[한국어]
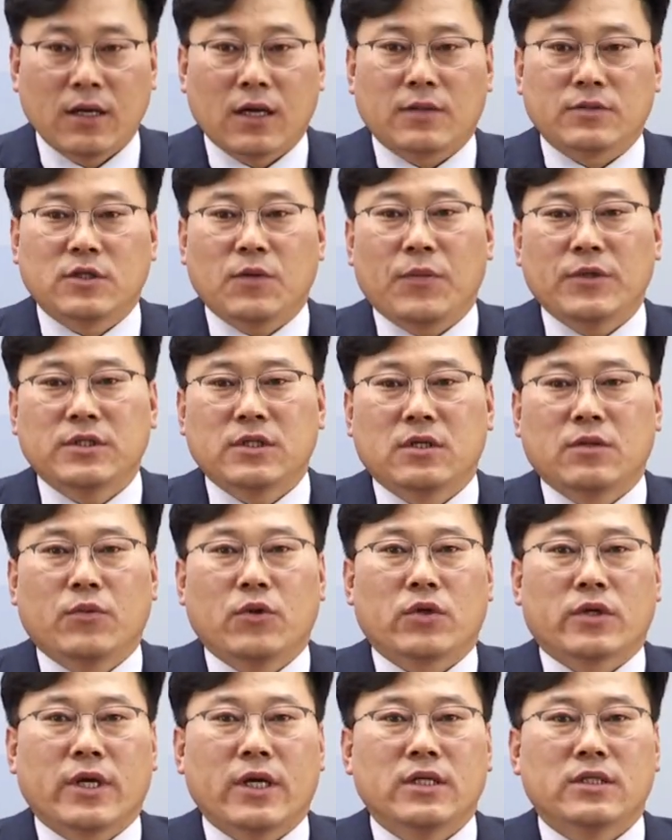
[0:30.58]
그럼 첫 번째로
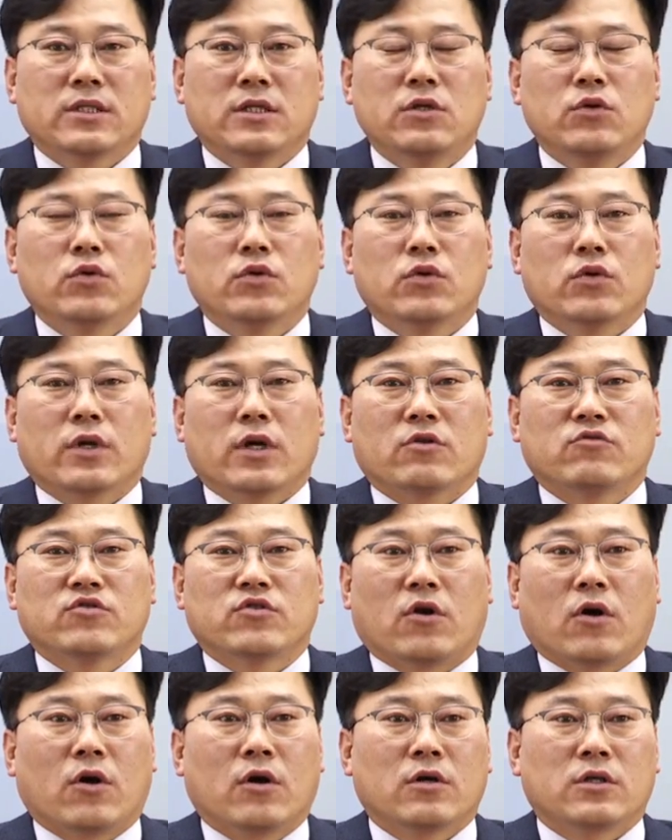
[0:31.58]
볼 게 진료기록의
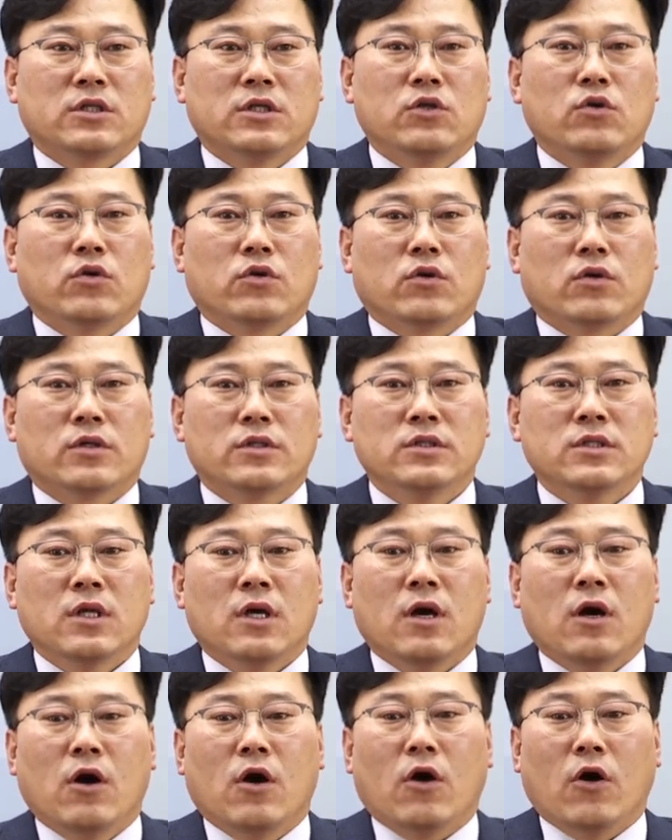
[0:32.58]
구성. 진료기록은
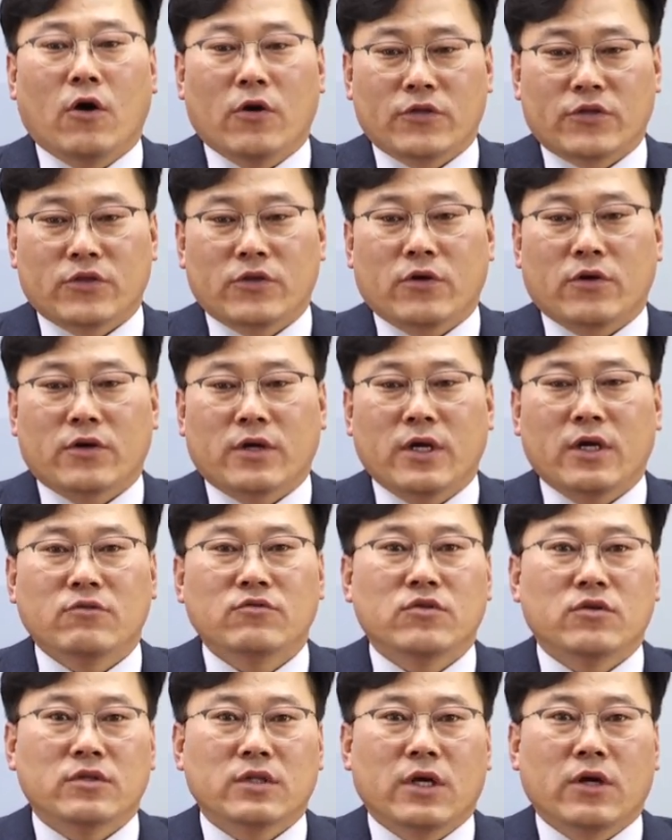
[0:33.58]
어떻게
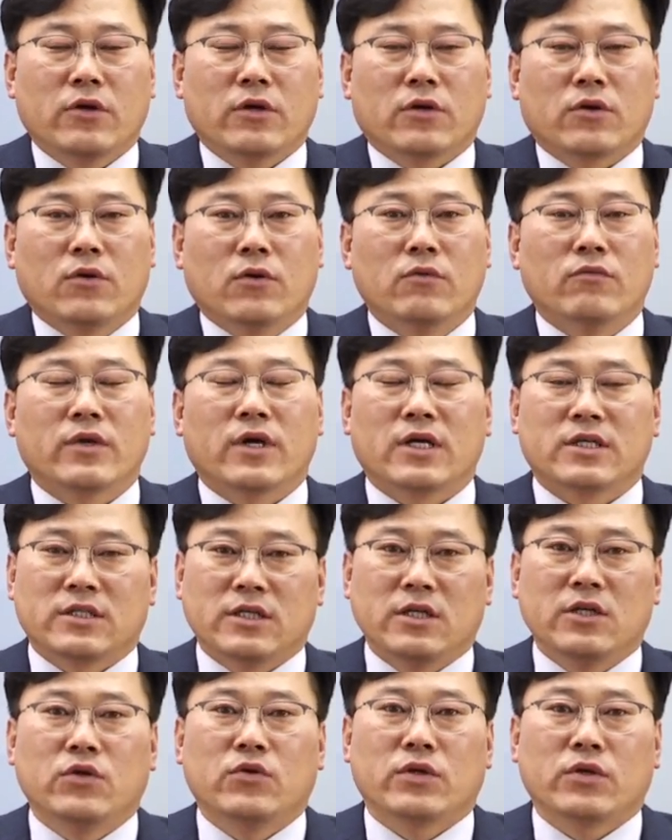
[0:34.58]
구성되어 있고 우리가
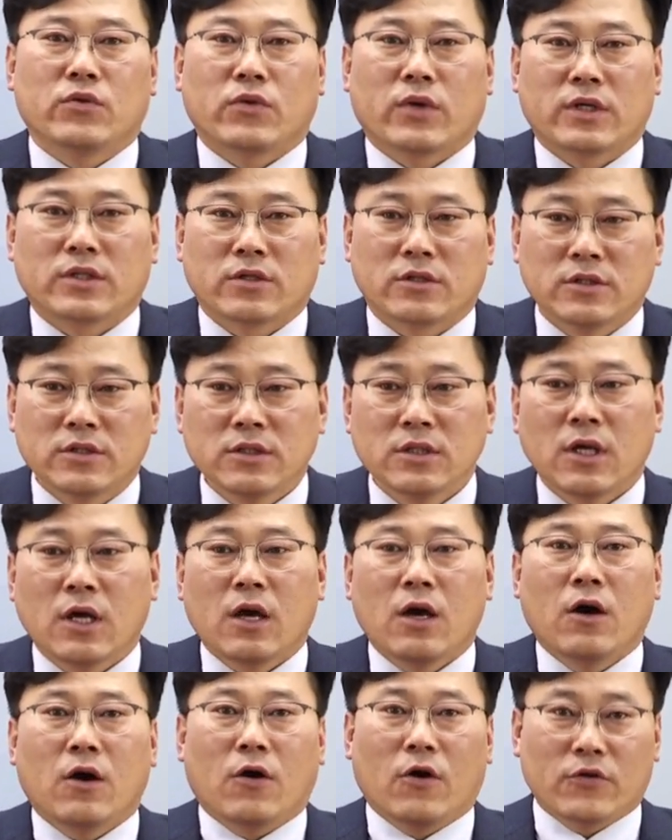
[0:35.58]
진료기록에서는
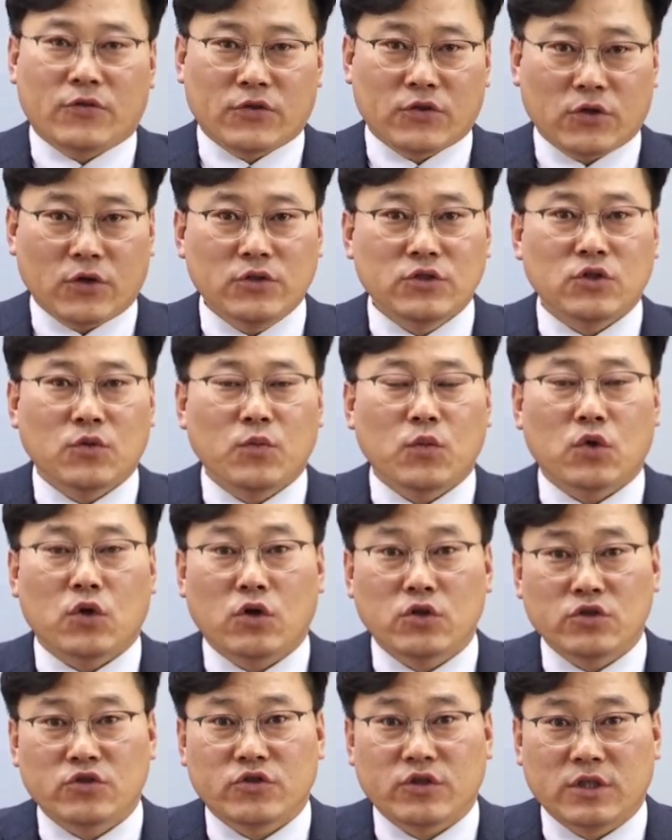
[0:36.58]
어떤 정보를
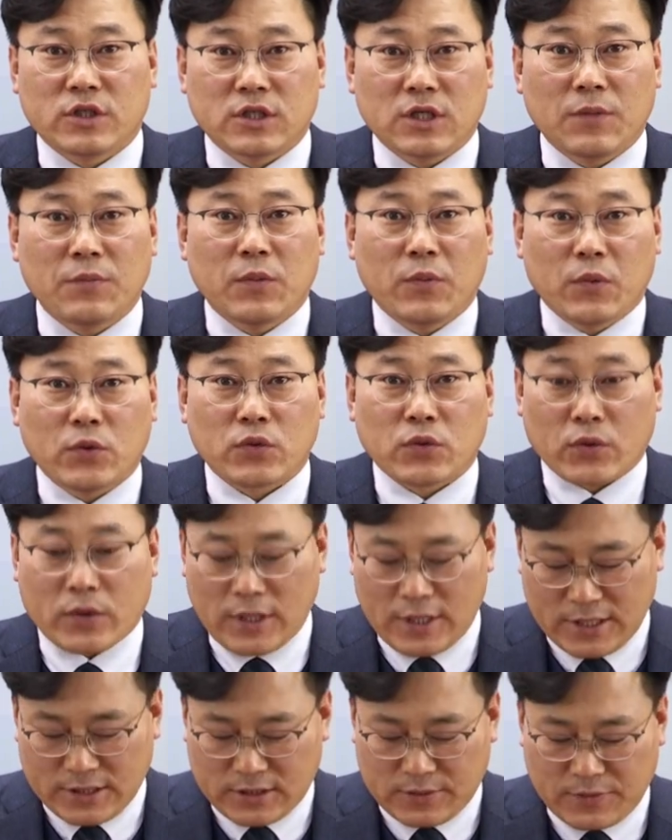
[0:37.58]
얻을 수 있는지 한번 보도록
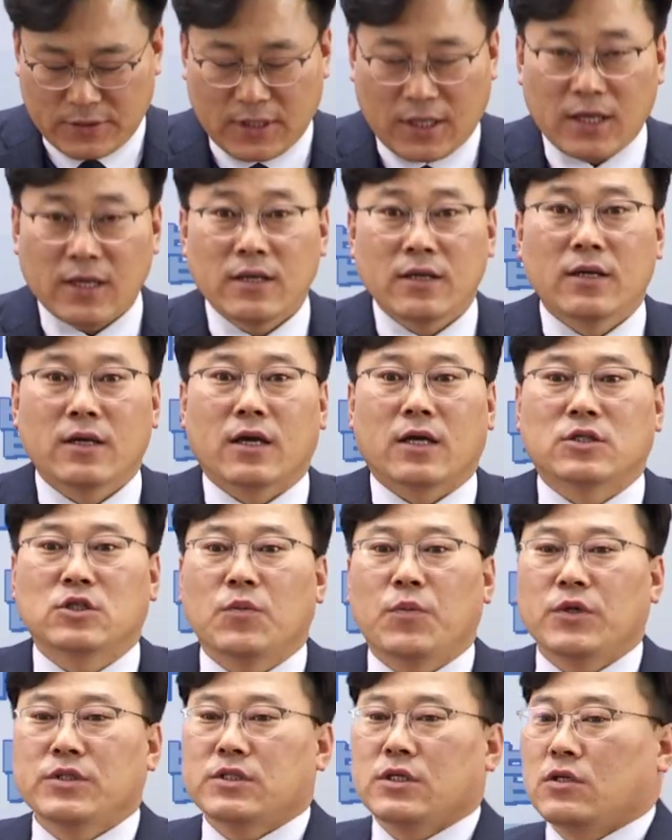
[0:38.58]
하겠습니다. 네,
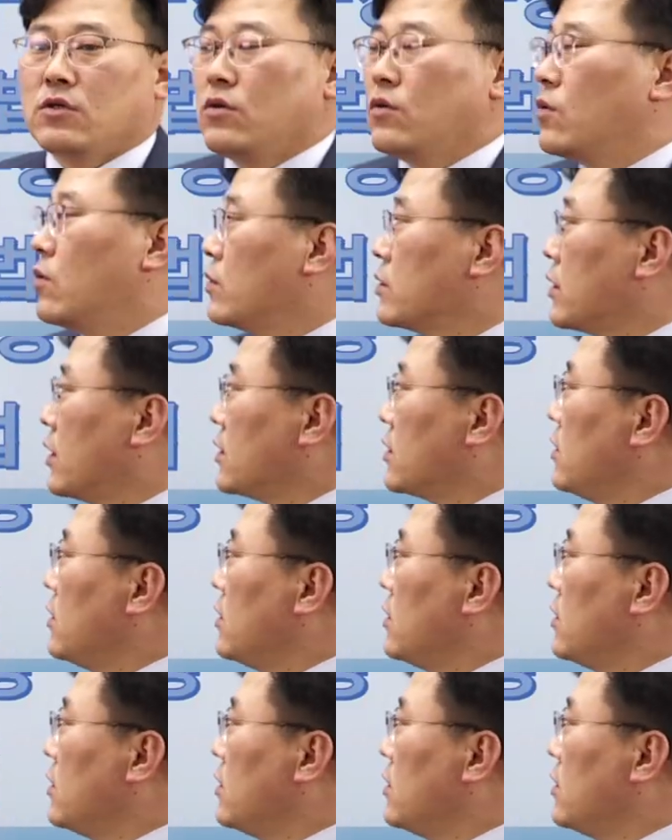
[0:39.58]
첫 번째로 이제